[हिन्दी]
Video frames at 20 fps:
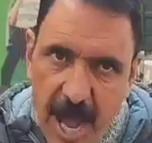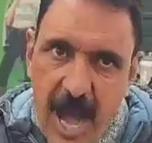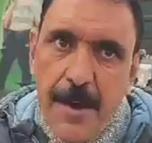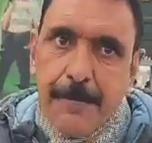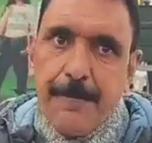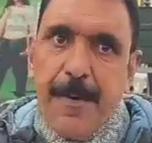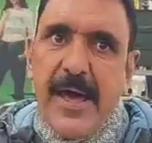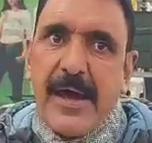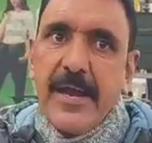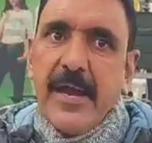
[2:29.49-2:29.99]

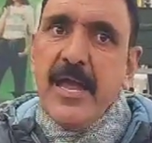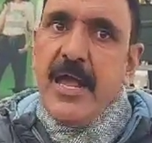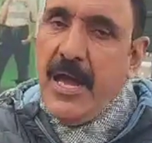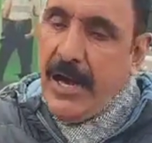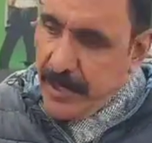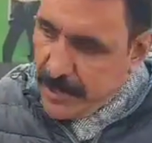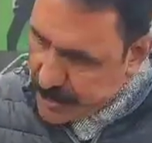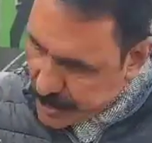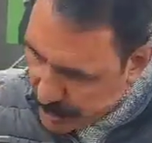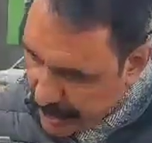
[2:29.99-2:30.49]
करोड़ों
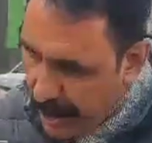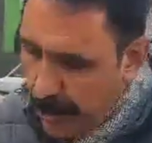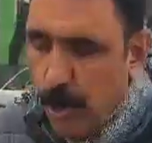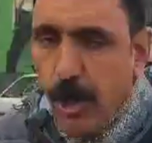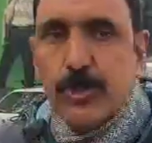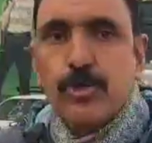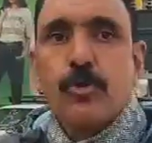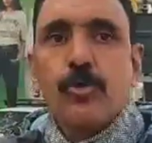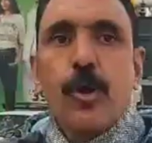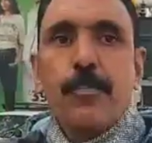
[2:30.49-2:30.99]
रुपया लिया
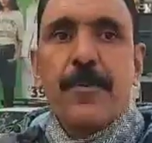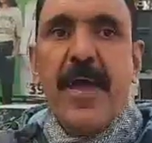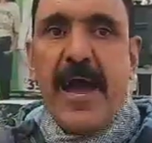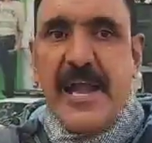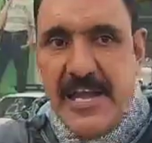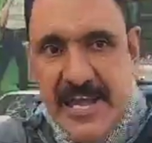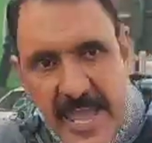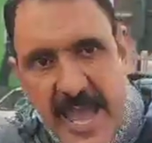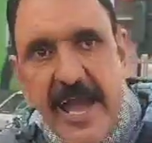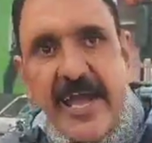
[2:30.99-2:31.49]
गया
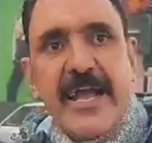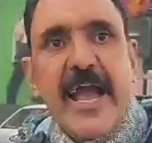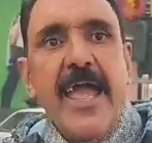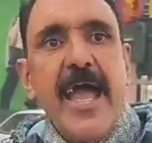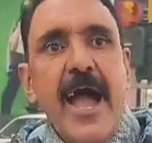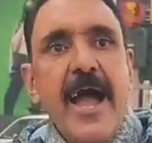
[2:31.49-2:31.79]
जो